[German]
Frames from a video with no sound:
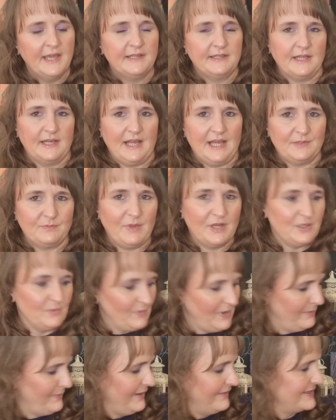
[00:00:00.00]
Dann hat man
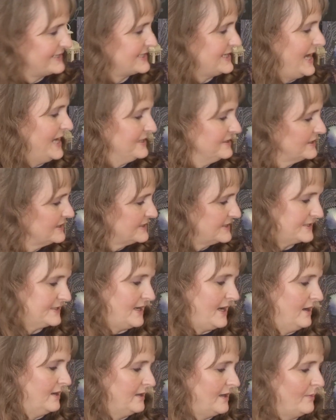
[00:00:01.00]
immer mal was anderes
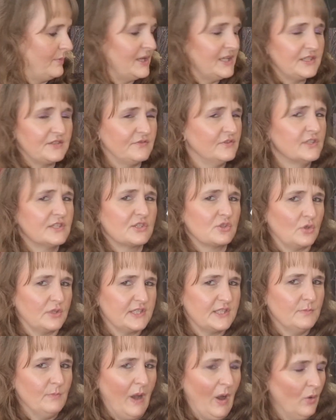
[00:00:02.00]
da. Aber ich will es
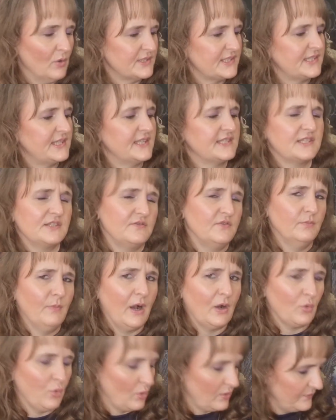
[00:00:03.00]
trotzdem mal austesten. Ich will
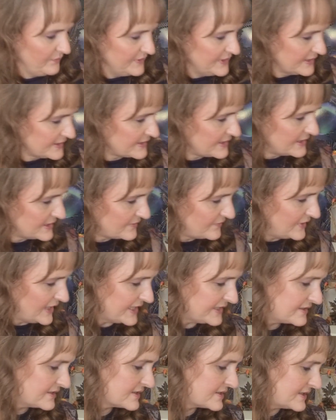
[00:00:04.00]
mal gucken, wie das ist.
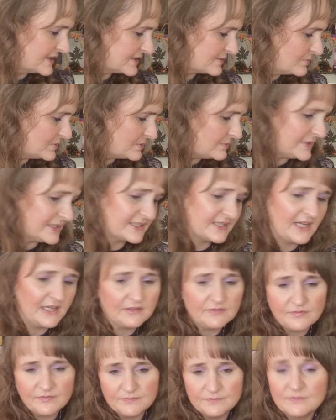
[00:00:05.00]
Vielleicht ist das mit
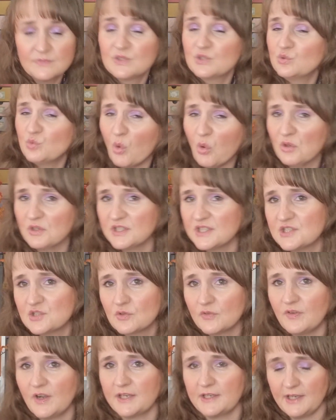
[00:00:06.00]
Micellen doch nicht
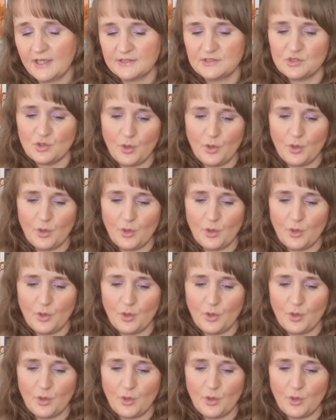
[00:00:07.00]
so verkehrt.